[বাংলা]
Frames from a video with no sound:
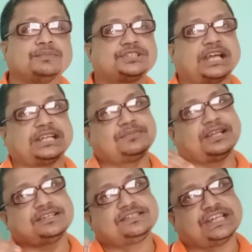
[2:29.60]
শাকিব
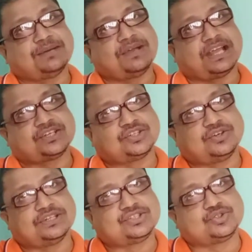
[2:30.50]
খানের সিনেমা একশো
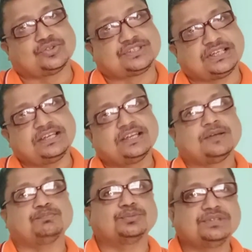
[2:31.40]
হলে চলছে
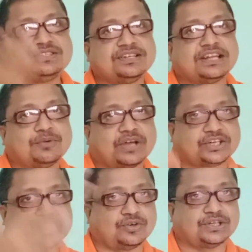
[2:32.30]
বুবলির সিনেমাও
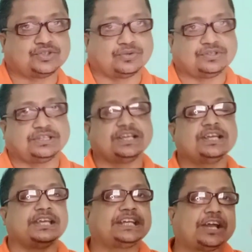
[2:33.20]
একশো হলে চলছে
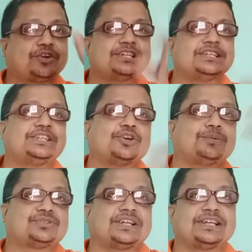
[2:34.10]
এ কারণে দ্বিতীয়
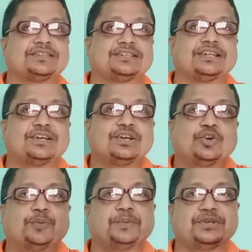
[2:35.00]
অবস্থানে আছেন
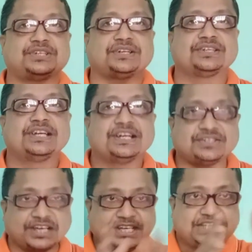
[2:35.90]
অপবিশ্বাস
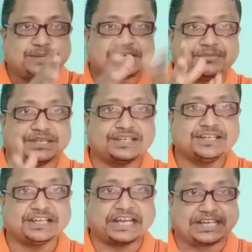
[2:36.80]
সেই হিসাবে আমি
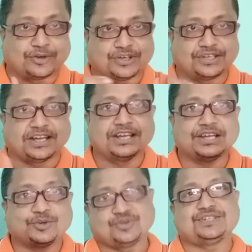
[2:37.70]
ক্যাটাগরিটা
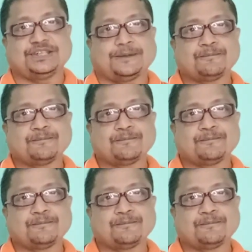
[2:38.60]
করেছি